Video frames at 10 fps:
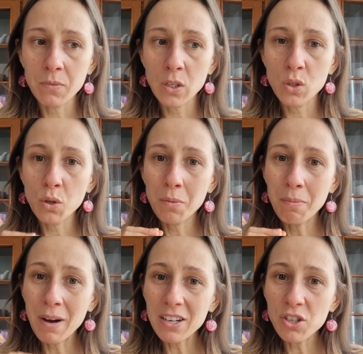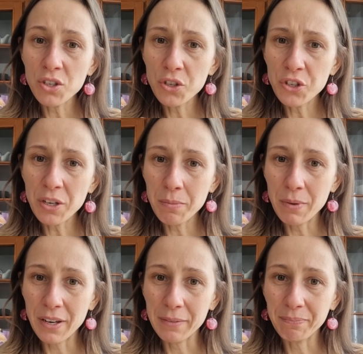zobaczyć
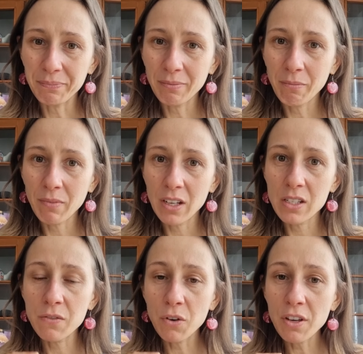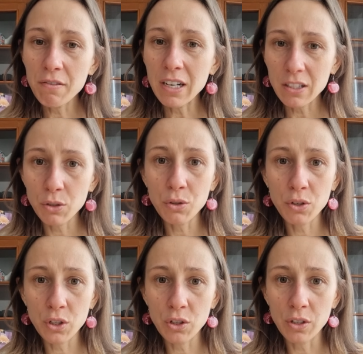siebie, swoje
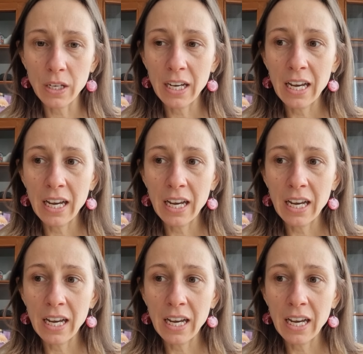wartości,